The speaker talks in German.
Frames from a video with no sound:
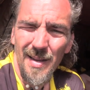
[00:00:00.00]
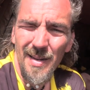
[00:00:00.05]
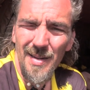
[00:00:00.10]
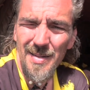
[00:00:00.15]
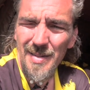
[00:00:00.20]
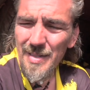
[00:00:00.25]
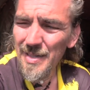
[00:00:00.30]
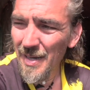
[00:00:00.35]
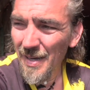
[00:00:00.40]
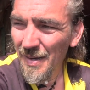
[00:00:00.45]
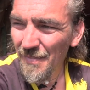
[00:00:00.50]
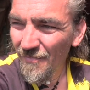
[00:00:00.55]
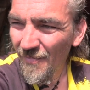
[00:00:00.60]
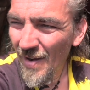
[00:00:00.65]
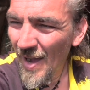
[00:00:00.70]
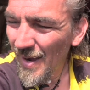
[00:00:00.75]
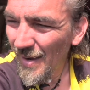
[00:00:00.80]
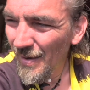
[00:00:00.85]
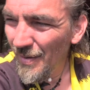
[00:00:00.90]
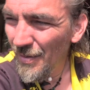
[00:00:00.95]
hält hier
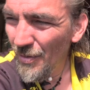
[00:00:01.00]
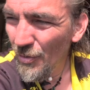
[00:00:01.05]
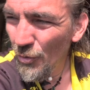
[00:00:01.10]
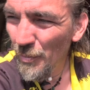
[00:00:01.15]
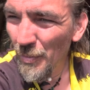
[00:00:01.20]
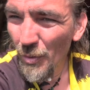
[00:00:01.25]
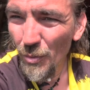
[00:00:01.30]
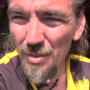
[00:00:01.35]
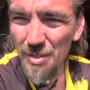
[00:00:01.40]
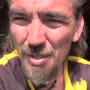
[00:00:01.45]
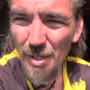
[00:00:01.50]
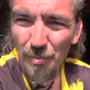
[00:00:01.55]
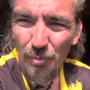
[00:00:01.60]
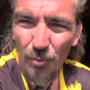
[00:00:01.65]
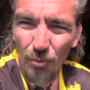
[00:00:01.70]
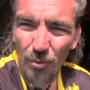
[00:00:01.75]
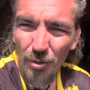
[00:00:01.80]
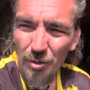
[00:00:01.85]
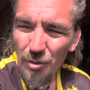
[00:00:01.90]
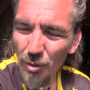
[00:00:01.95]
Wache über unser
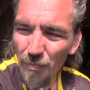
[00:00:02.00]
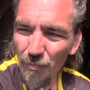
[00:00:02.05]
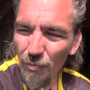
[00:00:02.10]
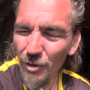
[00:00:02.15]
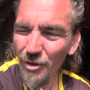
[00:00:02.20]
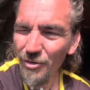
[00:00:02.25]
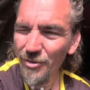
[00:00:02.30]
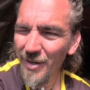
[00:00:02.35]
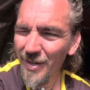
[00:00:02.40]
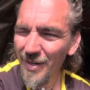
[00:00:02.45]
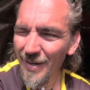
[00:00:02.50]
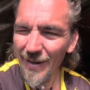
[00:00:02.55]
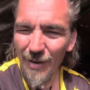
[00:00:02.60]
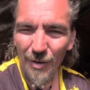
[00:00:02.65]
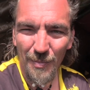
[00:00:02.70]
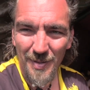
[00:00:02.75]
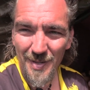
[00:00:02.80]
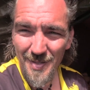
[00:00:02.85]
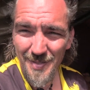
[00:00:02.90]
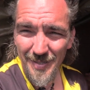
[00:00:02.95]
Boot, obwohl ich nicht
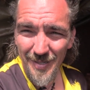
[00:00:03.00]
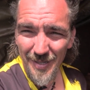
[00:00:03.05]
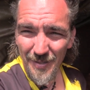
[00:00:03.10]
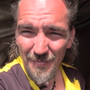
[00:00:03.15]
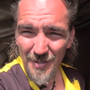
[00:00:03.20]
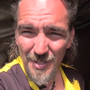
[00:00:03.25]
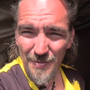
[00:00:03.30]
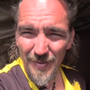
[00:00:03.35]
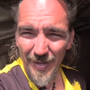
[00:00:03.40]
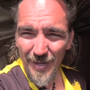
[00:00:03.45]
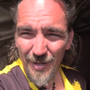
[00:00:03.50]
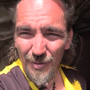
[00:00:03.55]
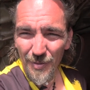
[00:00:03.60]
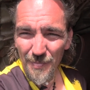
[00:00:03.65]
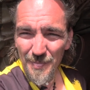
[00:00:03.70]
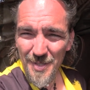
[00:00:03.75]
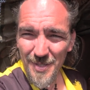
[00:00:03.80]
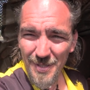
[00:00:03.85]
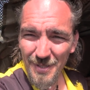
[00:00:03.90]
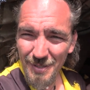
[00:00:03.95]
glaube, dass hier irgendwas
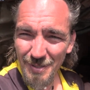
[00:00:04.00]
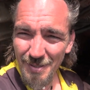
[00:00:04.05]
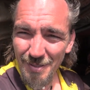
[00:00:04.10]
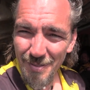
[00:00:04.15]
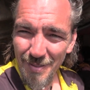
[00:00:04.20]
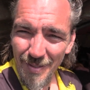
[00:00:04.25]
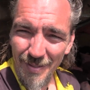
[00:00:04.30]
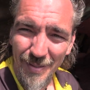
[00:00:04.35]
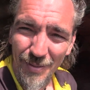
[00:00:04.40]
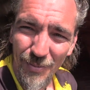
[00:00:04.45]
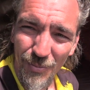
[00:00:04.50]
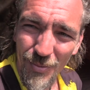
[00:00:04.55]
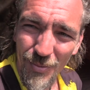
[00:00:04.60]
wegkommt. Denn hier